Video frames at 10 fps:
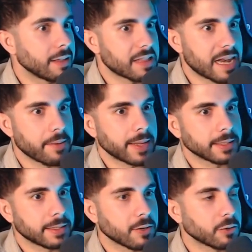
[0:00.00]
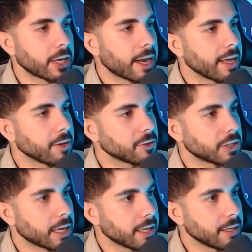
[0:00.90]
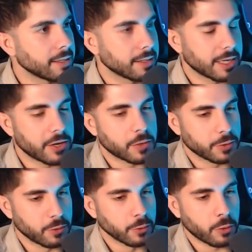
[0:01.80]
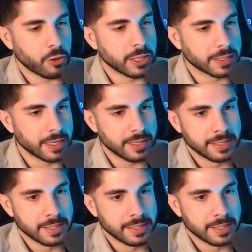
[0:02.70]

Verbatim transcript: Levante con Geray y con Sergi, que ahora es nuestro nutricionista.